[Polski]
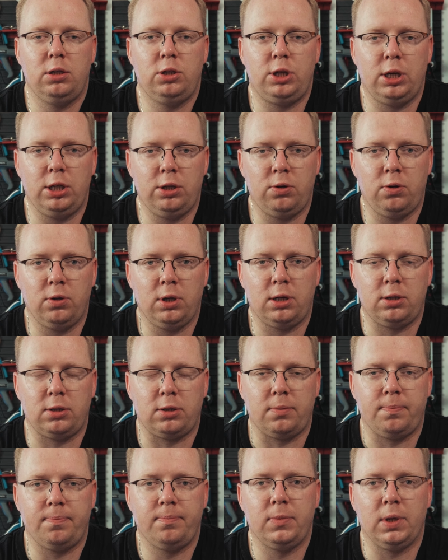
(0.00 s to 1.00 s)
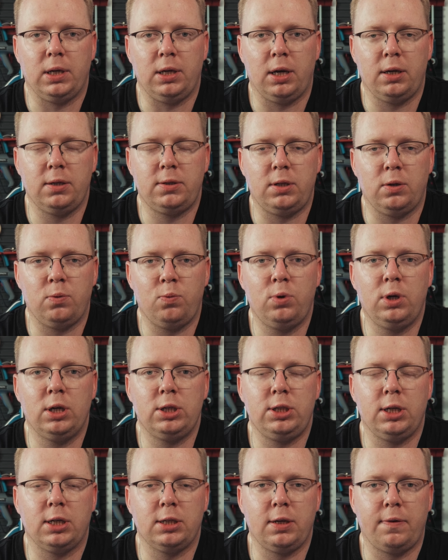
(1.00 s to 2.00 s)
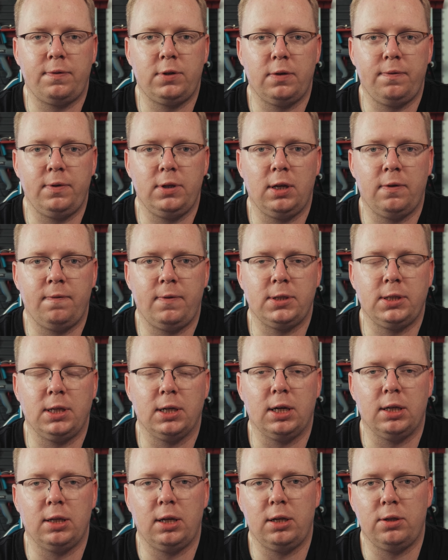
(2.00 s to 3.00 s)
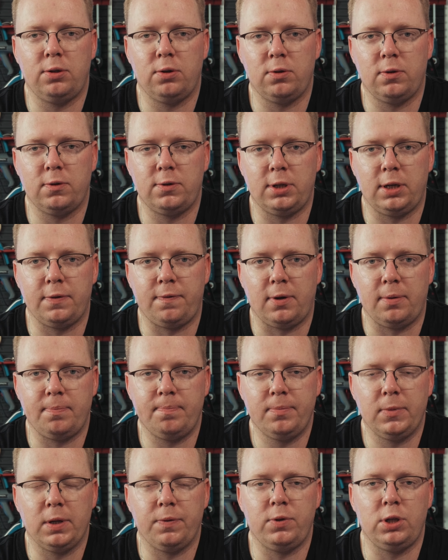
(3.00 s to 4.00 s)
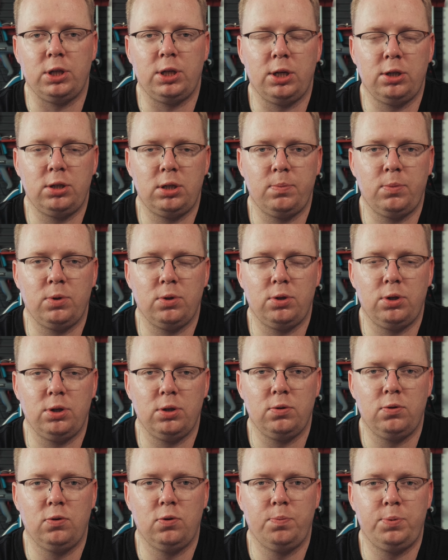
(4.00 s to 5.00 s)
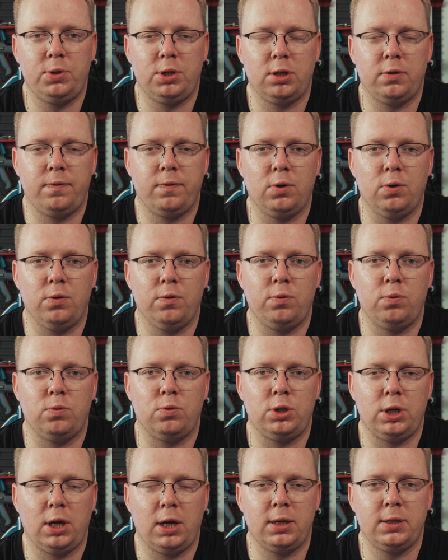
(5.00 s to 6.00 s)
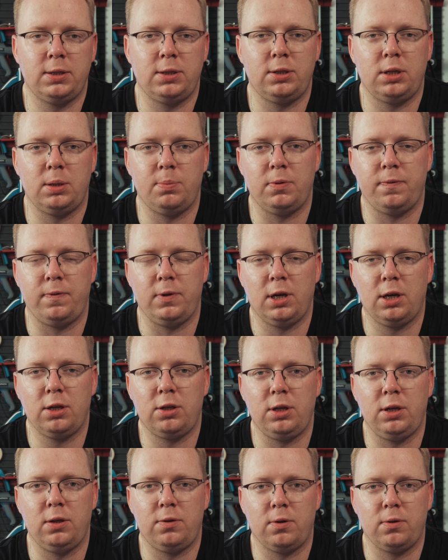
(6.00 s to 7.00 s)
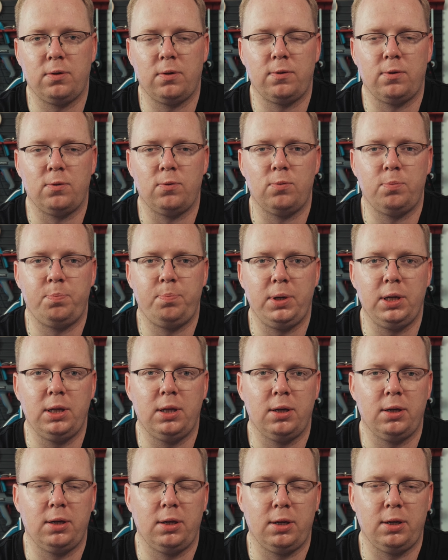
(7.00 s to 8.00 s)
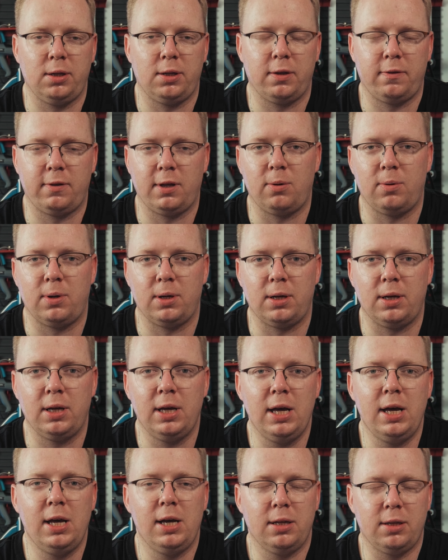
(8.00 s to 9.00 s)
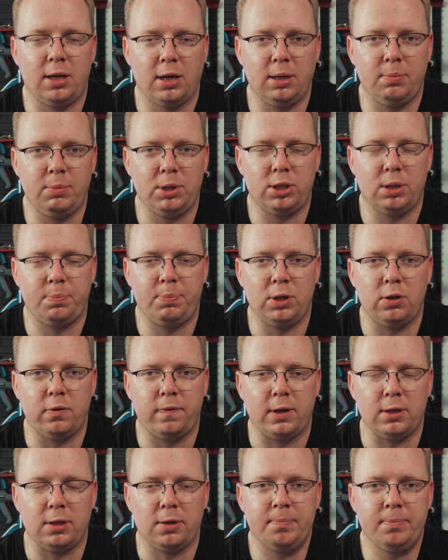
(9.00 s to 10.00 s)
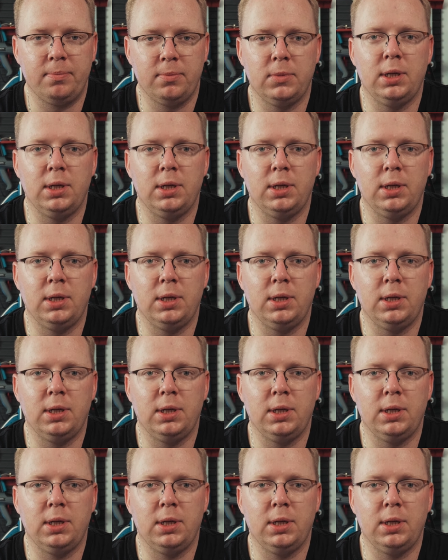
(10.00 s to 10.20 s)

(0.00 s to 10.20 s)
Cześć droniarze, ja jestem Łukasz, jak zawsze witam Was na kanale Dronostrefa. W dzisiejszym odcinku przyszedł w końcu czas, żeby wyjaśnić co to są PIDy i te całe tajemnicze PIDowanie.